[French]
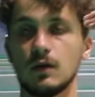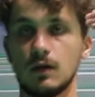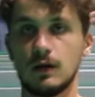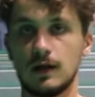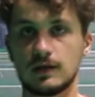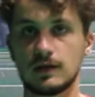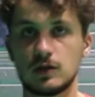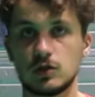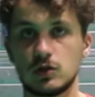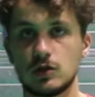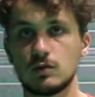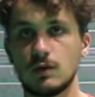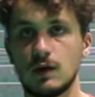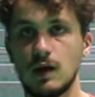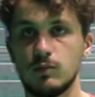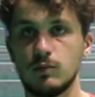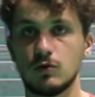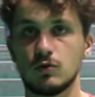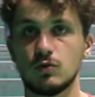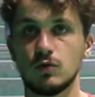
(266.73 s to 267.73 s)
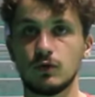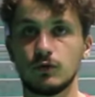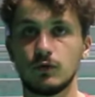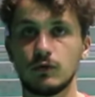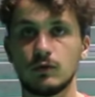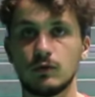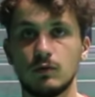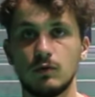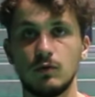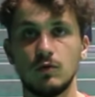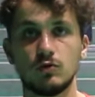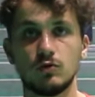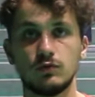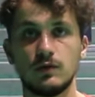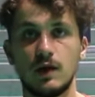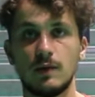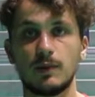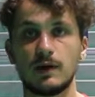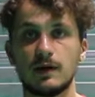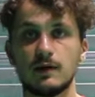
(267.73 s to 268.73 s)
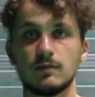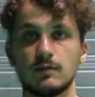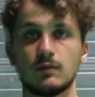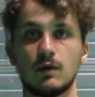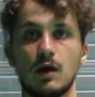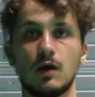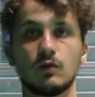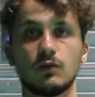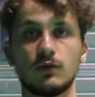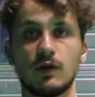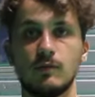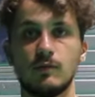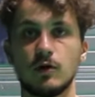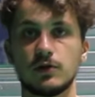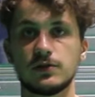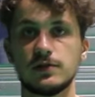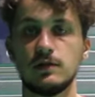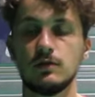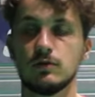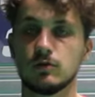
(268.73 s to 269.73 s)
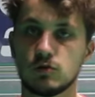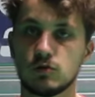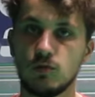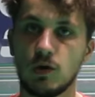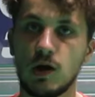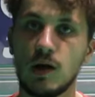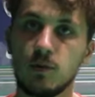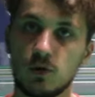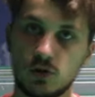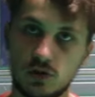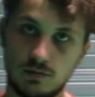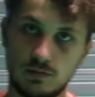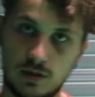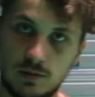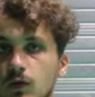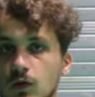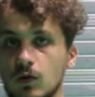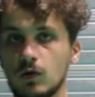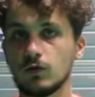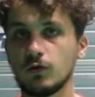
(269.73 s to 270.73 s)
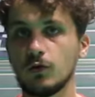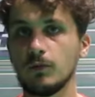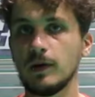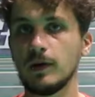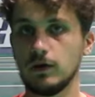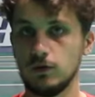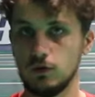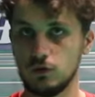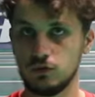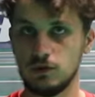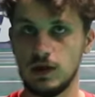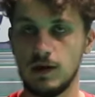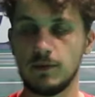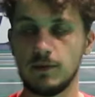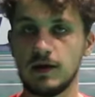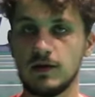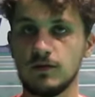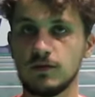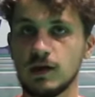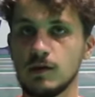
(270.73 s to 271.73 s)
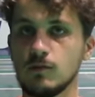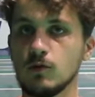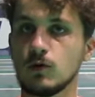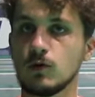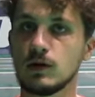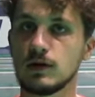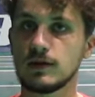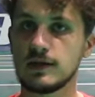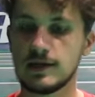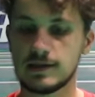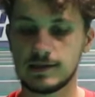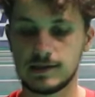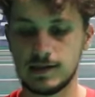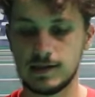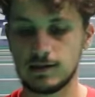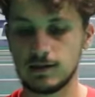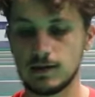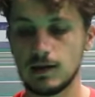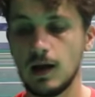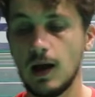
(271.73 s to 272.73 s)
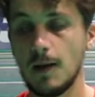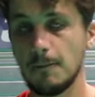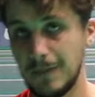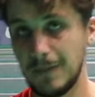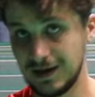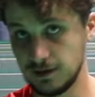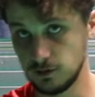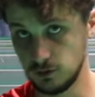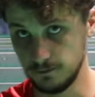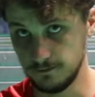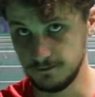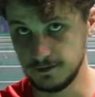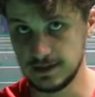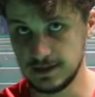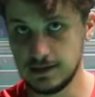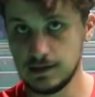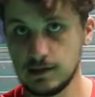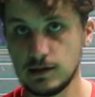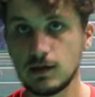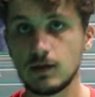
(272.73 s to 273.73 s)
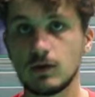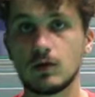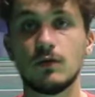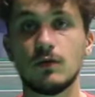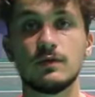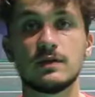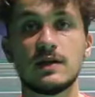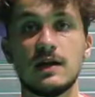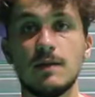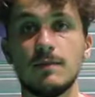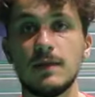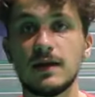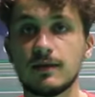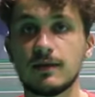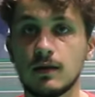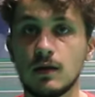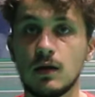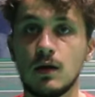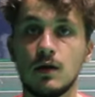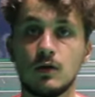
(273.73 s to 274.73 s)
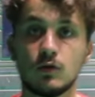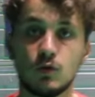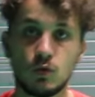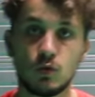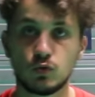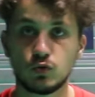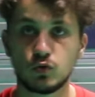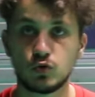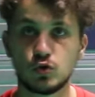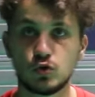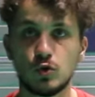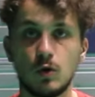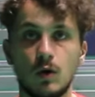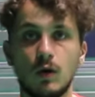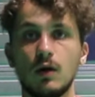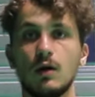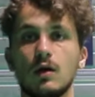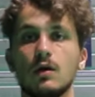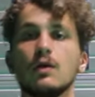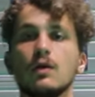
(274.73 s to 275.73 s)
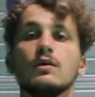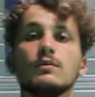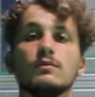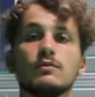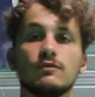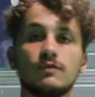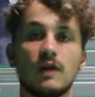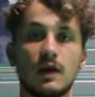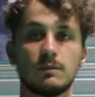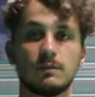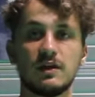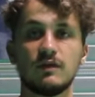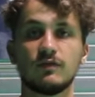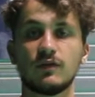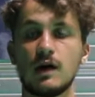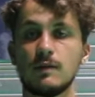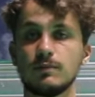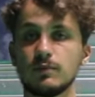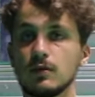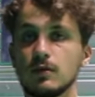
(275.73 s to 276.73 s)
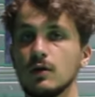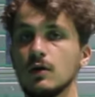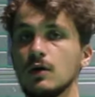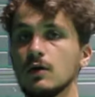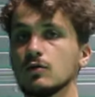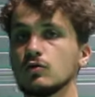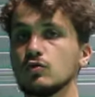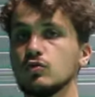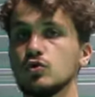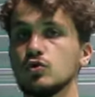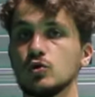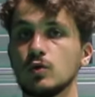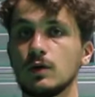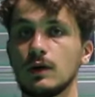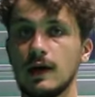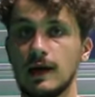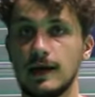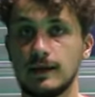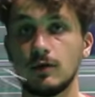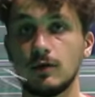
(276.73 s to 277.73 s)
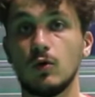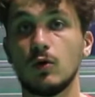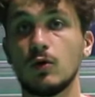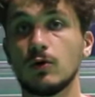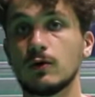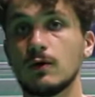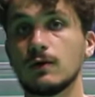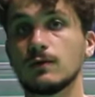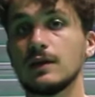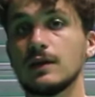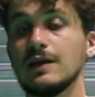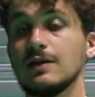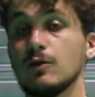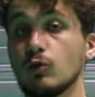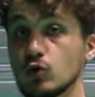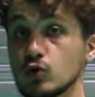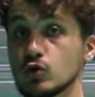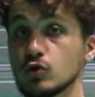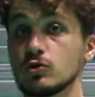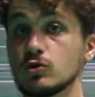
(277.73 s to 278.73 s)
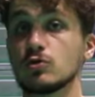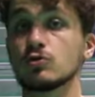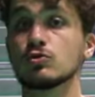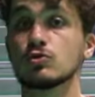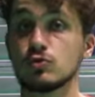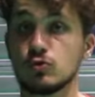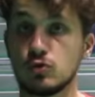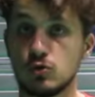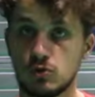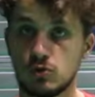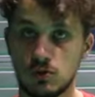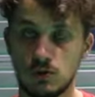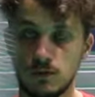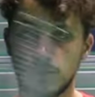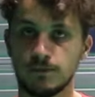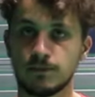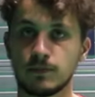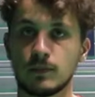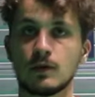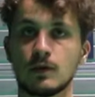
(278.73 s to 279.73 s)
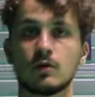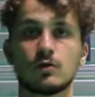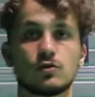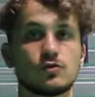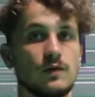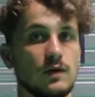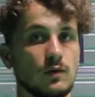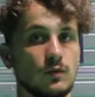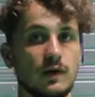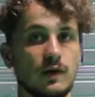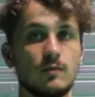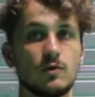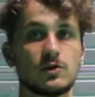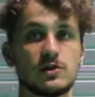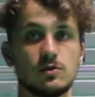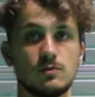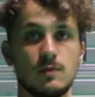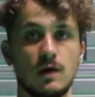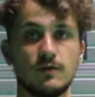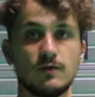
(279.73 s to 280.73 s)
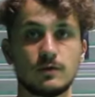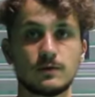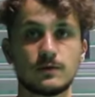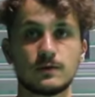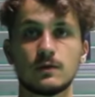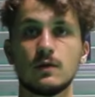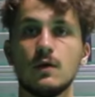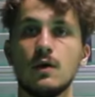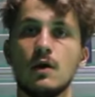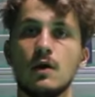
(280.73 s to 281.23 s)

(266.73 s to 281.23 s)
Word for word: la trajectoire la plus courte, le coup d'après, un contre-amorti, je me rapproche un petit peu. quand on parle de coup d'après, vraiment, hein, il y a cet impact physique que vous allez mettre, donc toujours faire pied-frappe, toujours être orienté dans le sens du jeu. Quand je fais un contre-amorti, je m'avance.